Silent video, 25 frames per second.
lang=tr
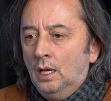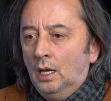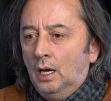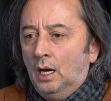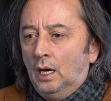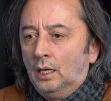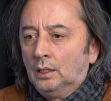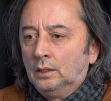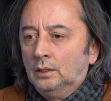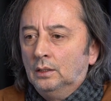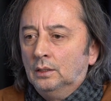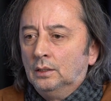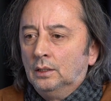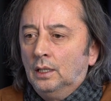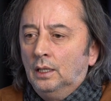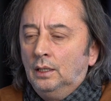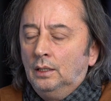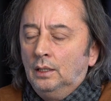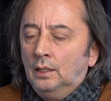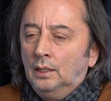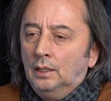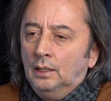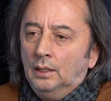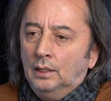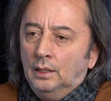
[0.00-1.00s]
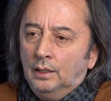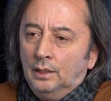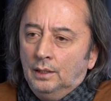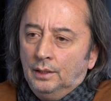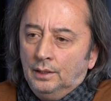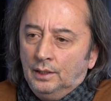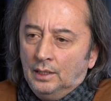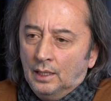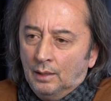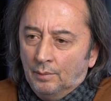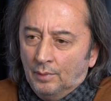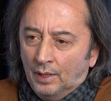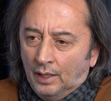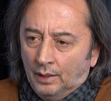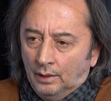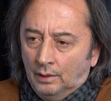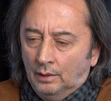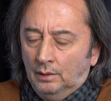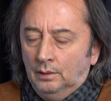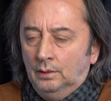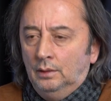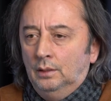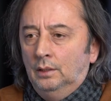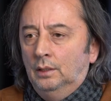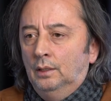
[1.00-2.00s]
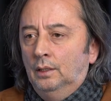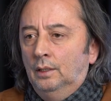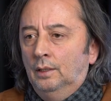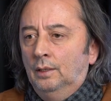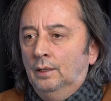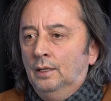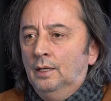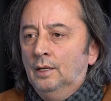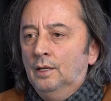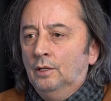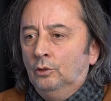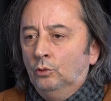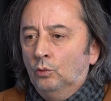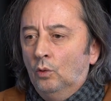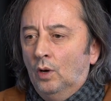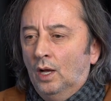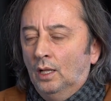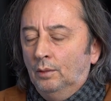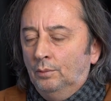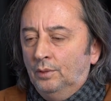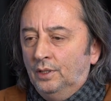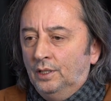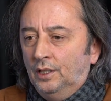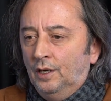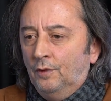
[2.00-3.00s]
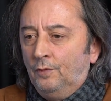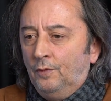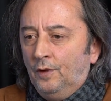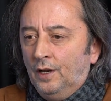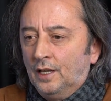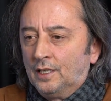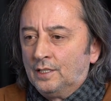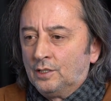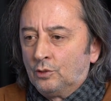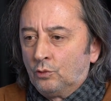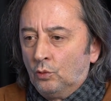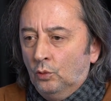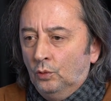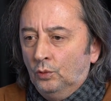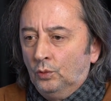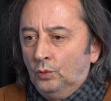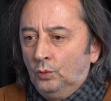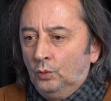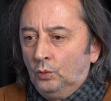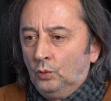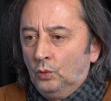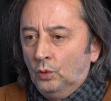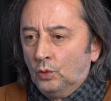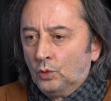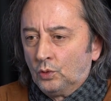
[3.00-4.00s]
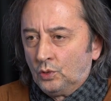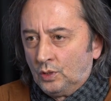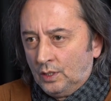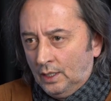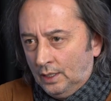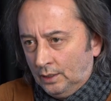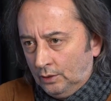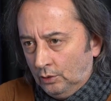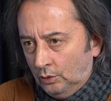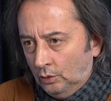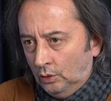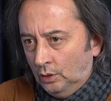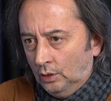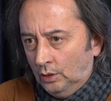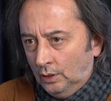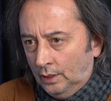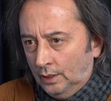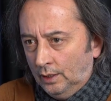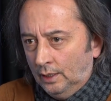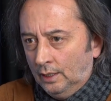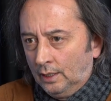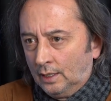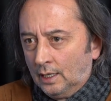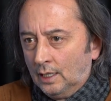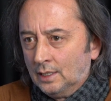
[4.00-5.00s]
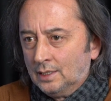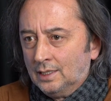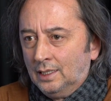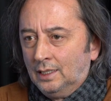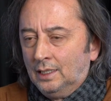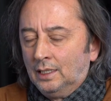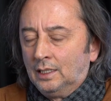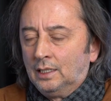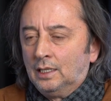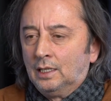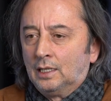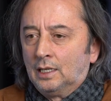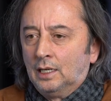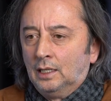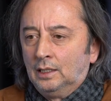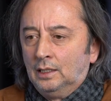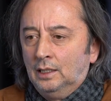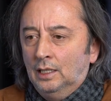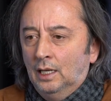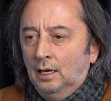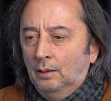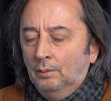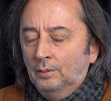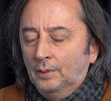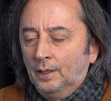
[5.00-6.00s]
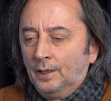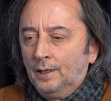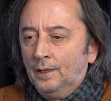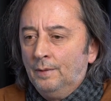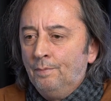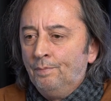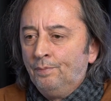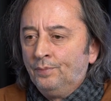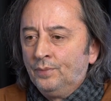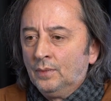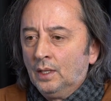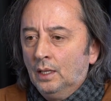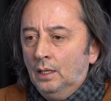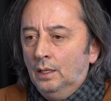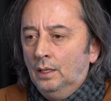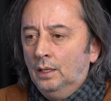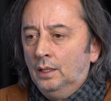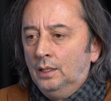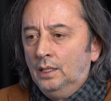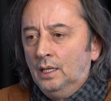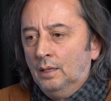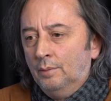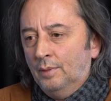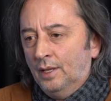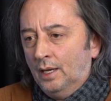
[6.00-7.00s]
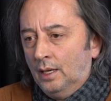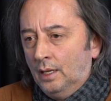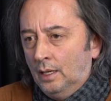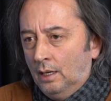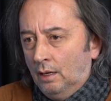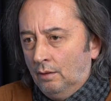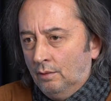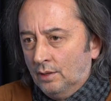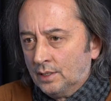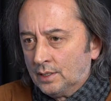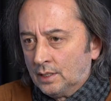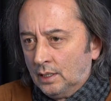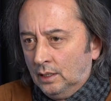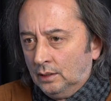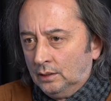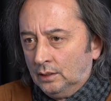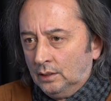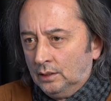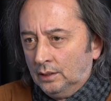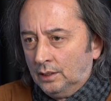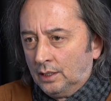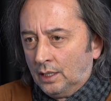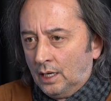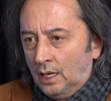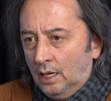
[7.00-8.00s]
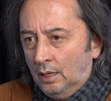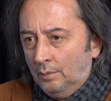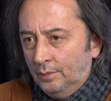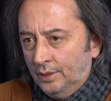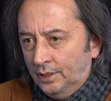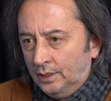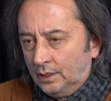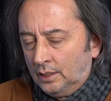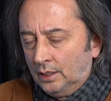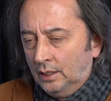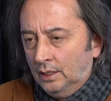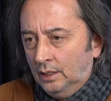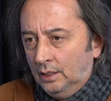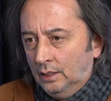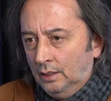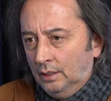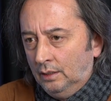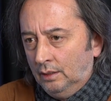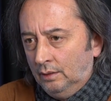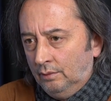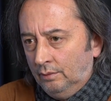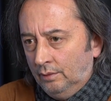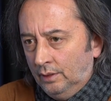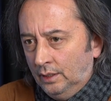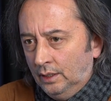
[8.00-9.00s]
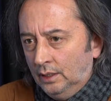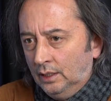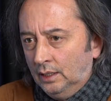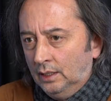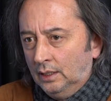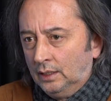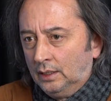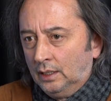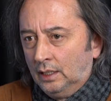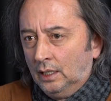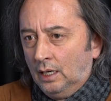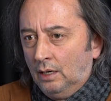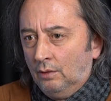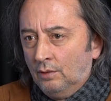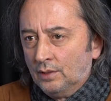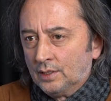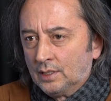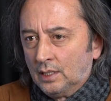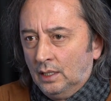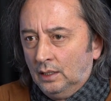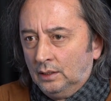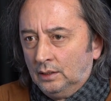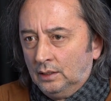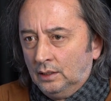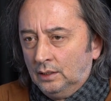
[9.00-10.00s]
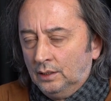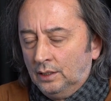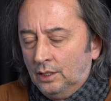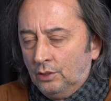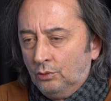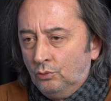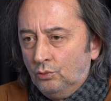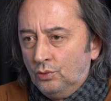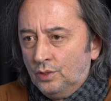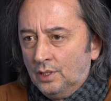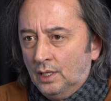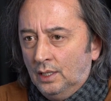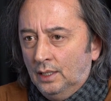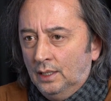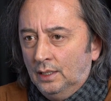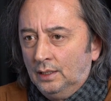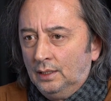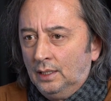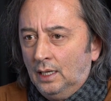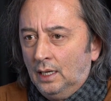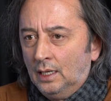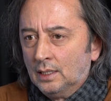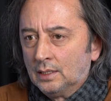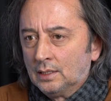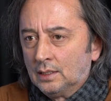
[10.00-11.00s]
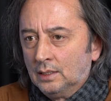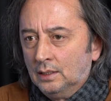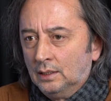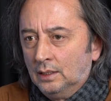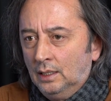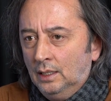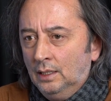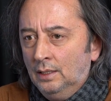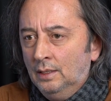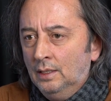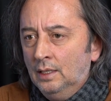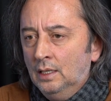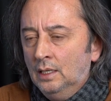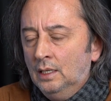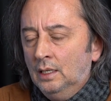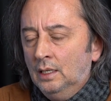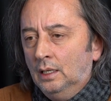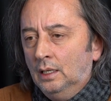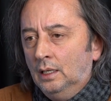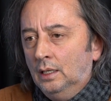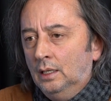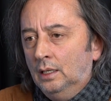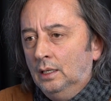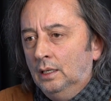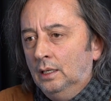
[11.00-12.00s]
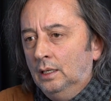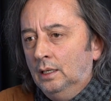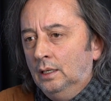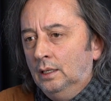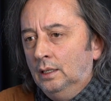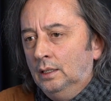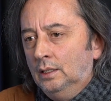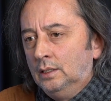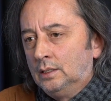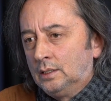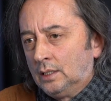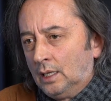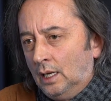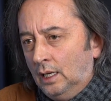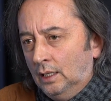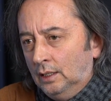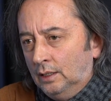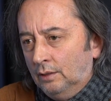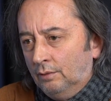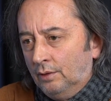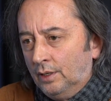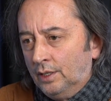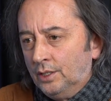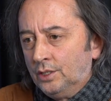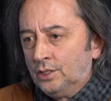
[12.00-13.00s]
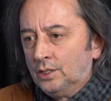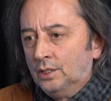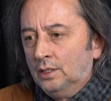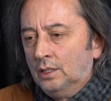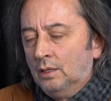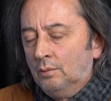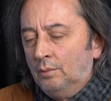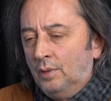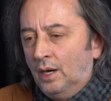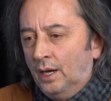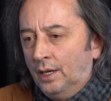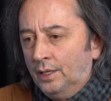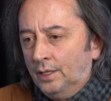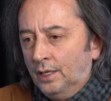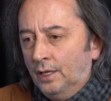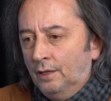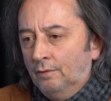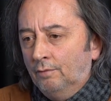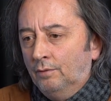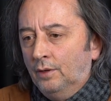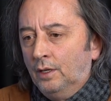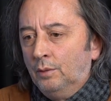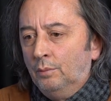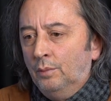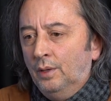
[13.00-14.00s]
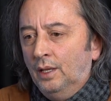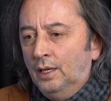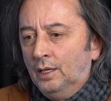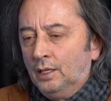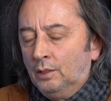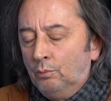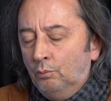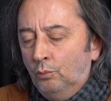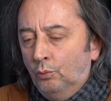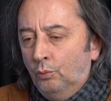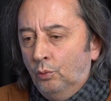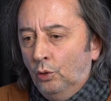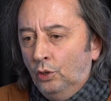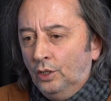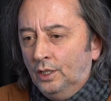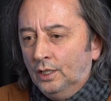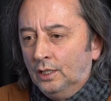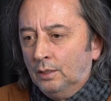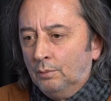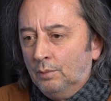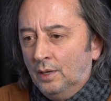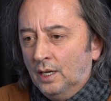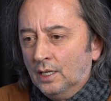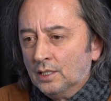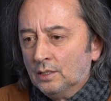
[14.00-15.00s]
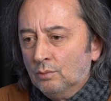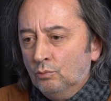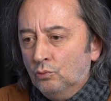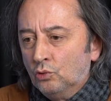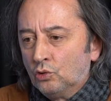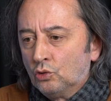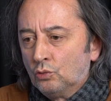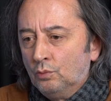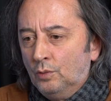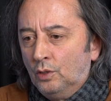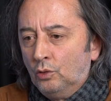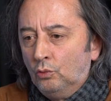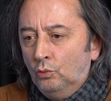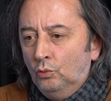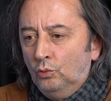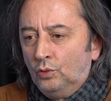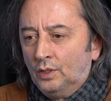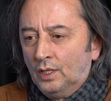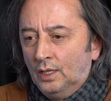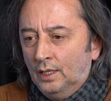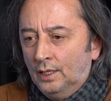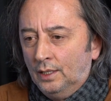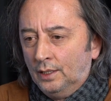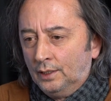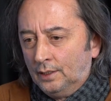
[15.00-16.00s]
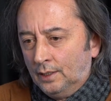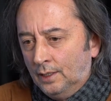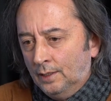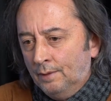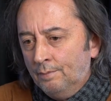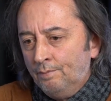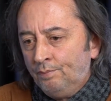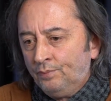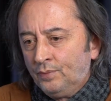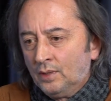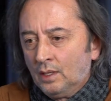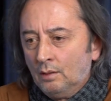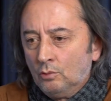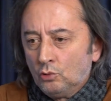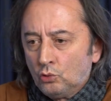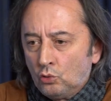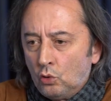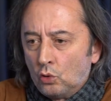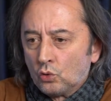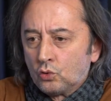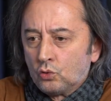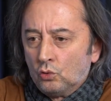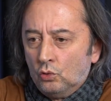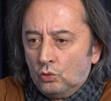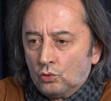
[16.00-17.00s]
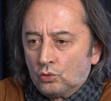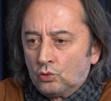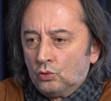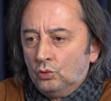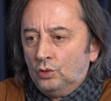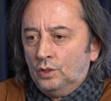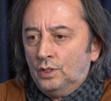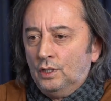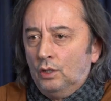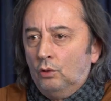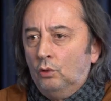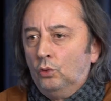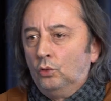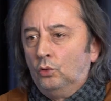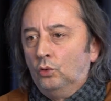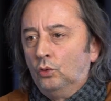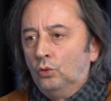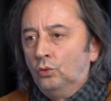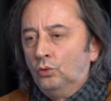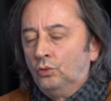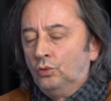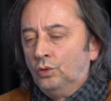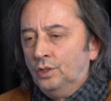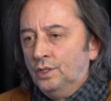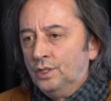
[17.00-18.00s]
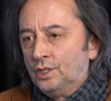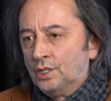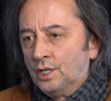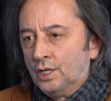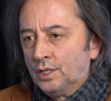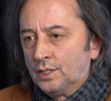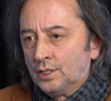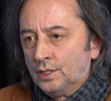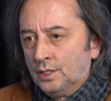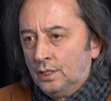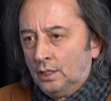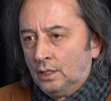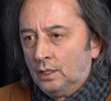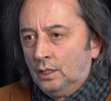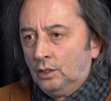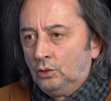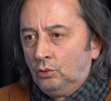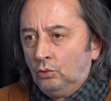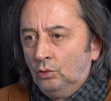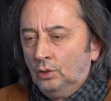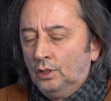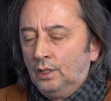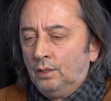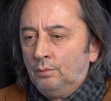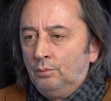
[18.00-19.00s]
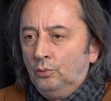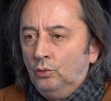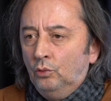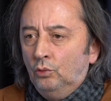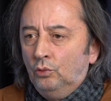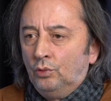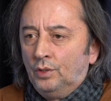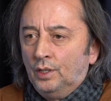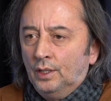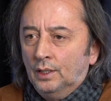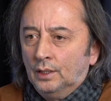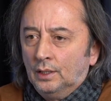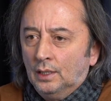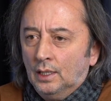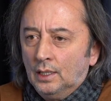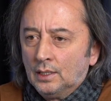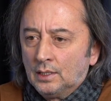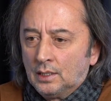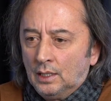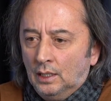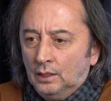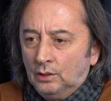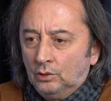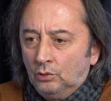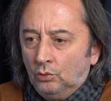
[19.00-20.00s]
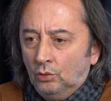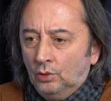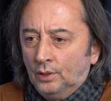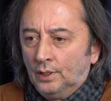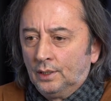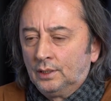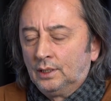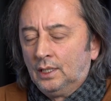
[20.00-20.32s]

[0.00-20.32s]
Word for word: Ardından e, Yemen e, doğal bir refleks gö gösterdi e, Gazze'deki katliamlara. E, Yemen'e hava saldırıları, Amerika ve İngiltere hava saldırıları düzenledi. Aslında e, İsrail de var içinde, Bahreyn var. Bel bölgede bazı Müslüman ülkeleri de sos olsun diye o görüntünün içerisine katıyorlar. Bir ülkeye daha saldırıyorlar.